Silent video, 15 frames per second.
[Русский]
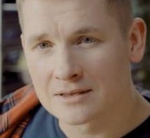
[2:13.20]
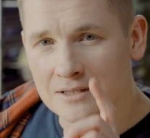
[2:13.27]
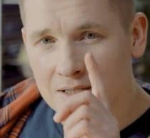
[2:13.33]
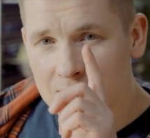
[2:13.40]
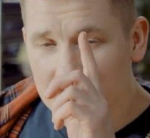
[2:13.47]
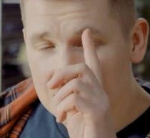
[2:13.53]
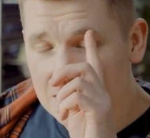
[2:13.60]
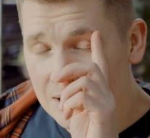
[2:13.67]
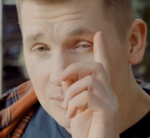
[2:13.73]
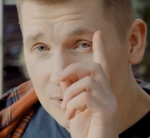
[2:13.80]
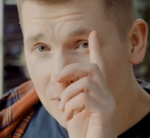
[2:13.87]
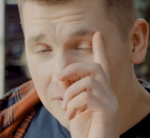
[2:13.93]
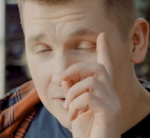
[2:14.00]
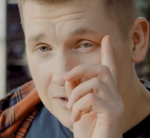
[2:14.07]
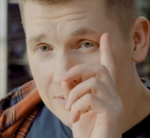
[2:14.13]
надо бы тебе
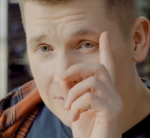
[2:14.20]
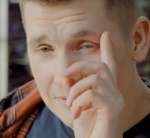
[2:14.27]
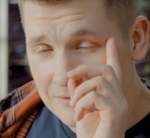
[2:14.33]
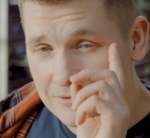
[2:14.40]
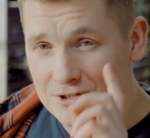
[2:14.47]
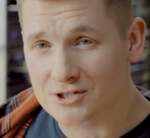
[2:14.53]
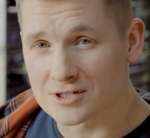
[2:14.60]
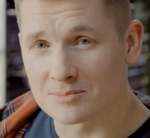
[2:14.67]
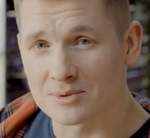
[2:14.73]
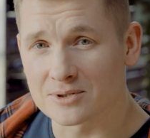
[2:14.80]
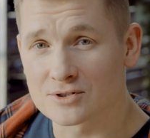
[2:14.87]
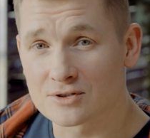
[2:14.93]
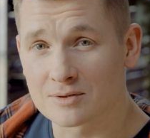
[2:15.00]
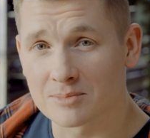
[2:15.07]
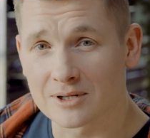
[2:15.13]
бровки
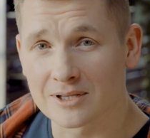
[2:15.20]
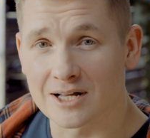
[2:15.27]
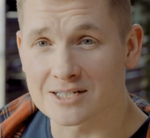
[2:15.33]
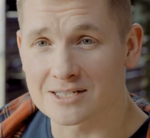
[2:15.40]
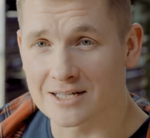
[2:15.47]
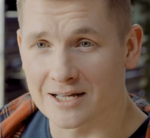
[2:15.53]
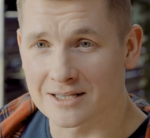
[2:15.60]
выщипать, чтобы глазки